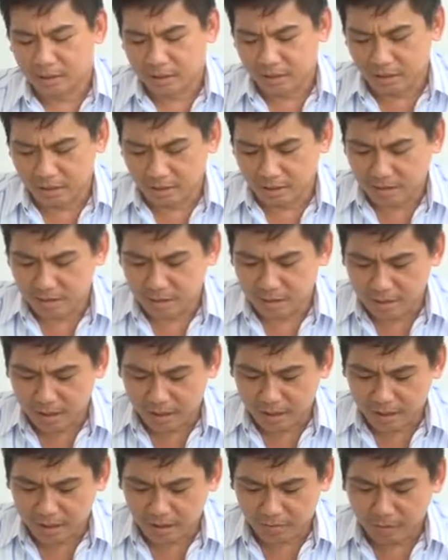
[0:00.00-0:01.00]
thì như
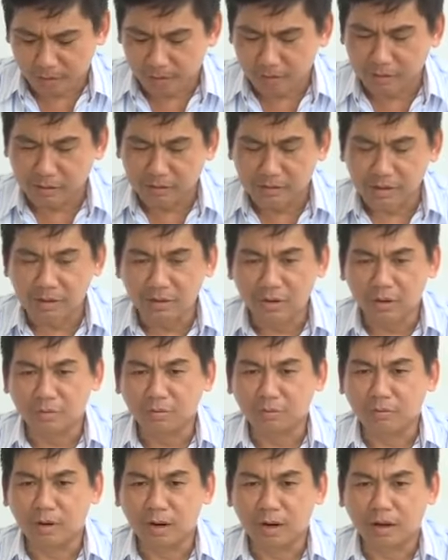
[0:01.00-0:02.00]
vậy là mình sử
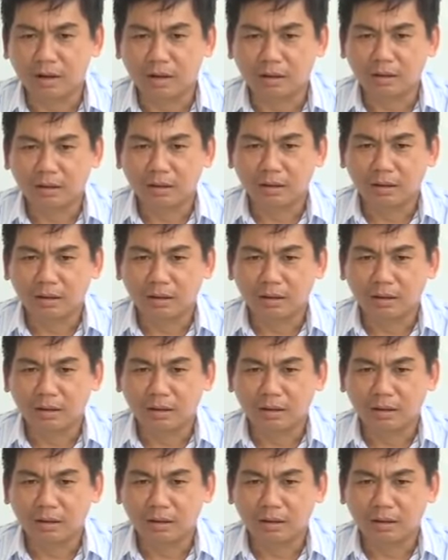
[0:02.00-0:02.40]
dụng uh, à,